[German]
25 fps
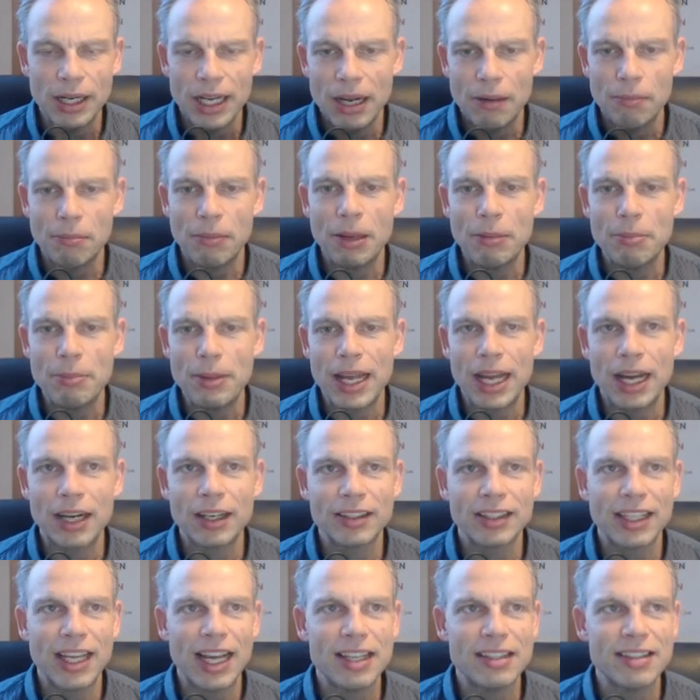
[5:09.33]
Man
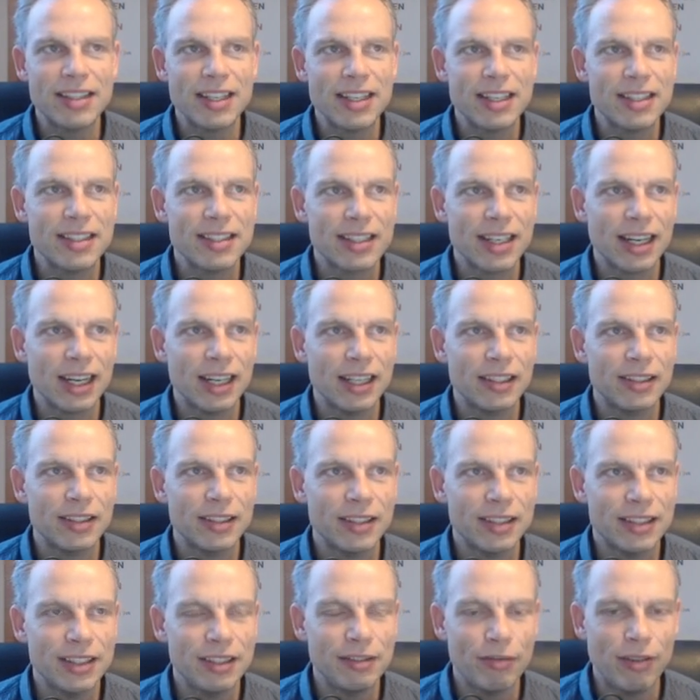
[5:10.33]
merkt, es ist halt
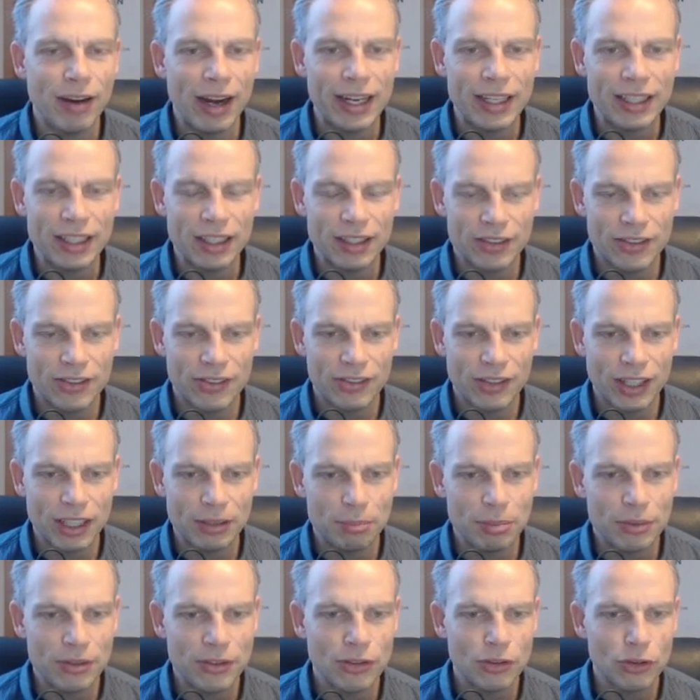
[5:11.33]
die Weihnachtszeit
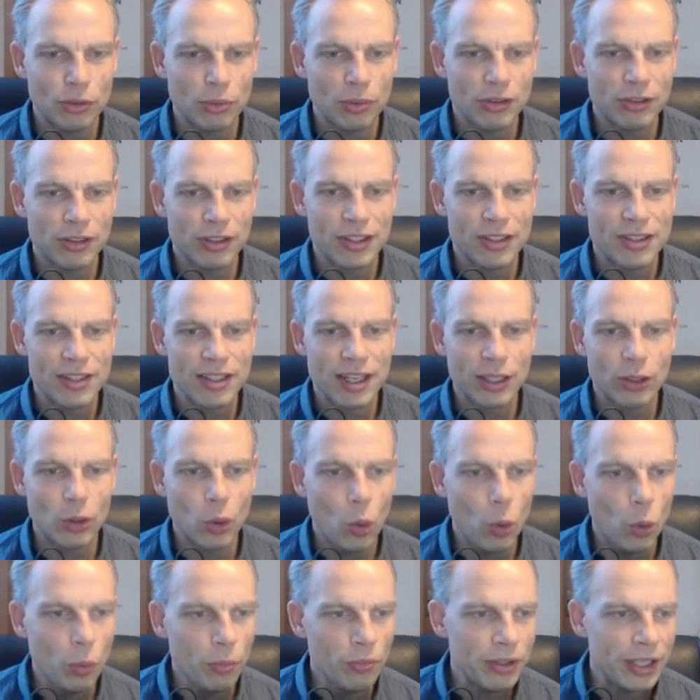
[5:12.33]
bzw. die Zeit
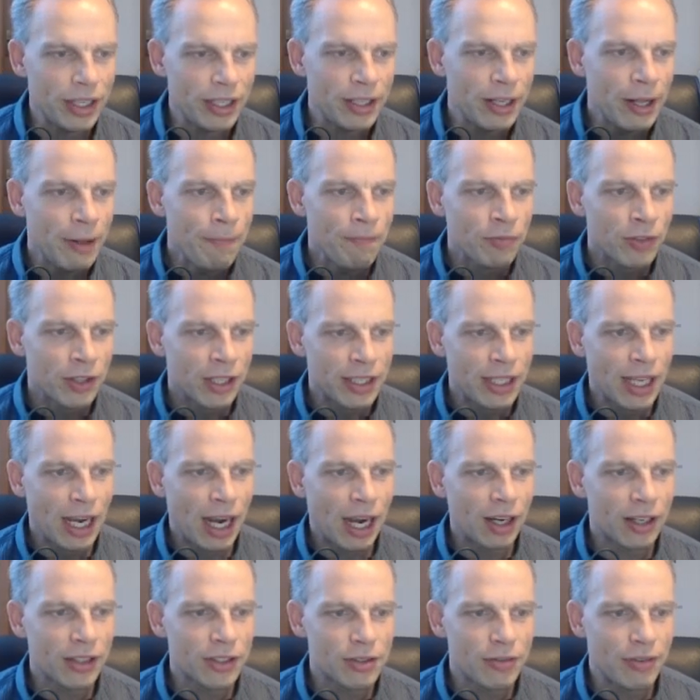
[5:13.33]
um den
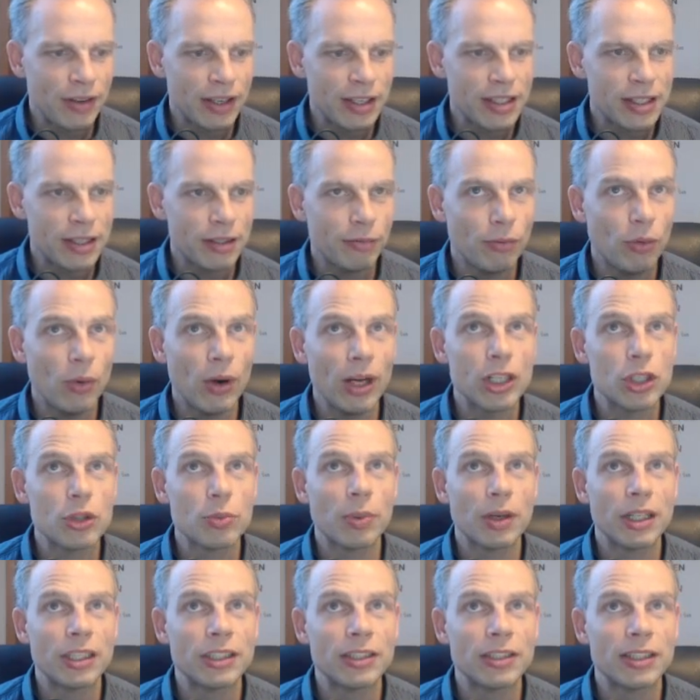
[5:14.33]
Jahreswechsel, wo
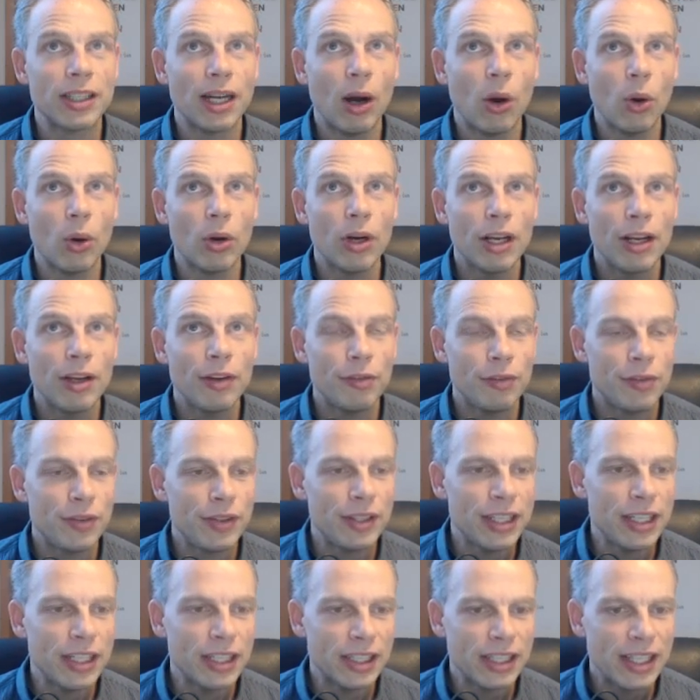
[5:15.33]
entsprechend auch
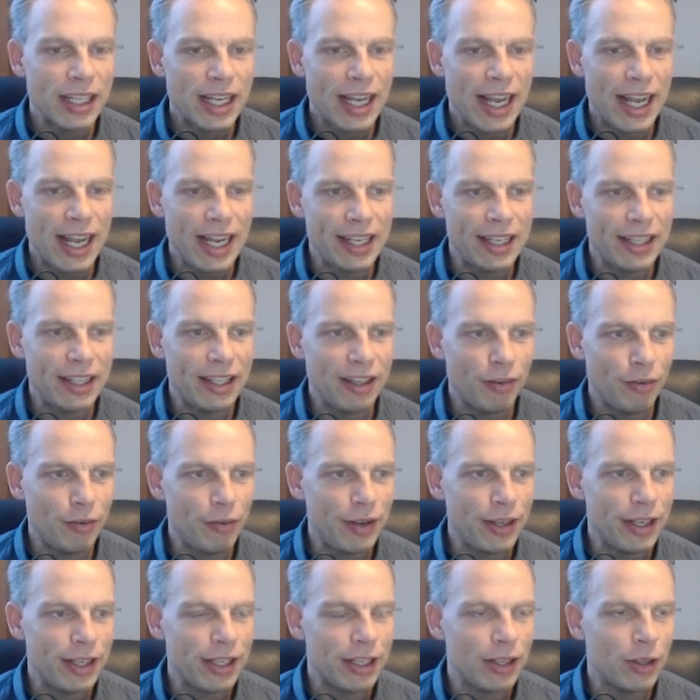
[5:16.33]
viele Händler
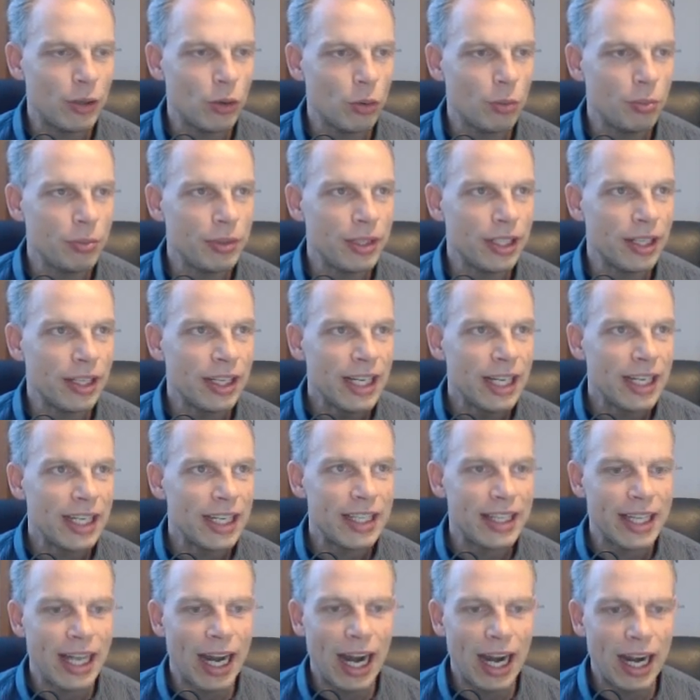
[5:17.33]
fehlen, um hier
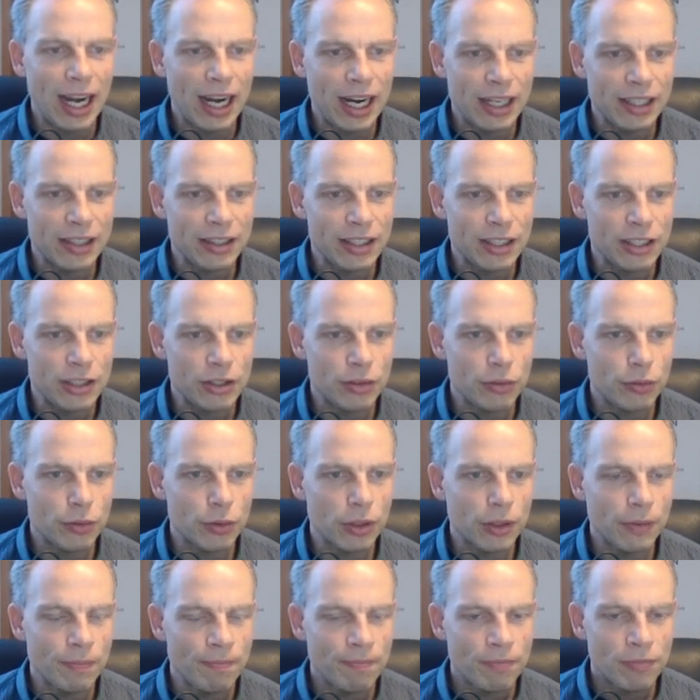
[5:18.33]
nachhaltig
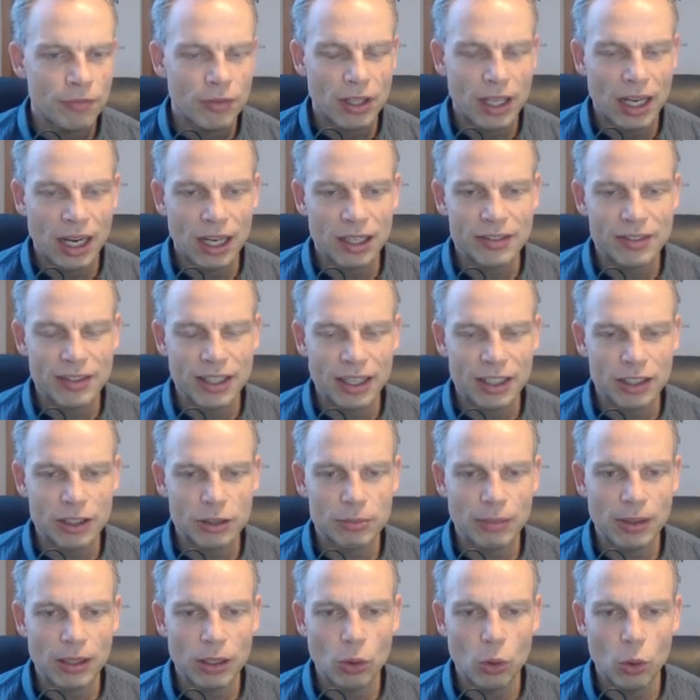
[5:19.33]
für, ja, sag ich
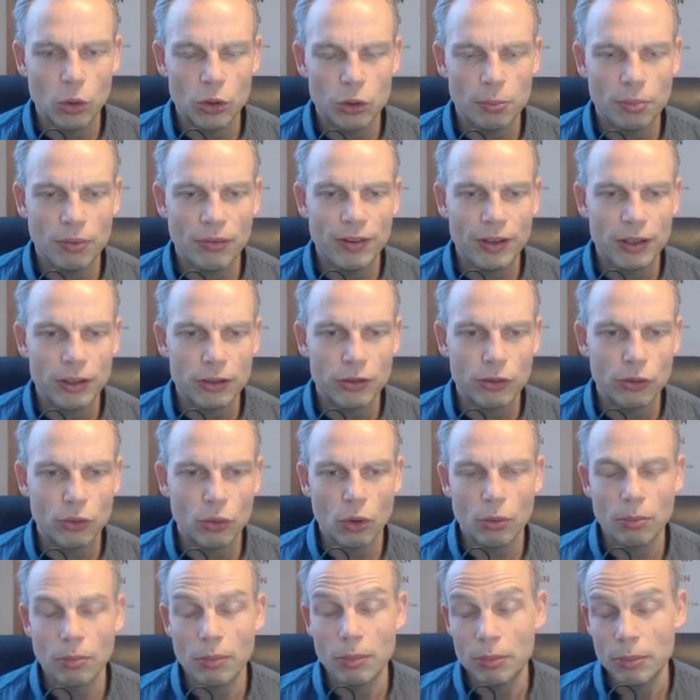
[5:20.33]
mal, Kursbewegungen zu
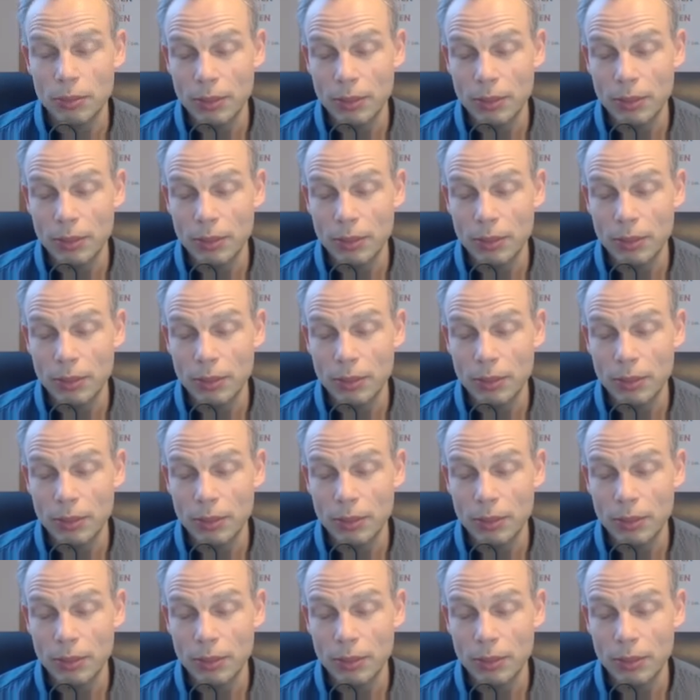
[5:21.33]
sorgen.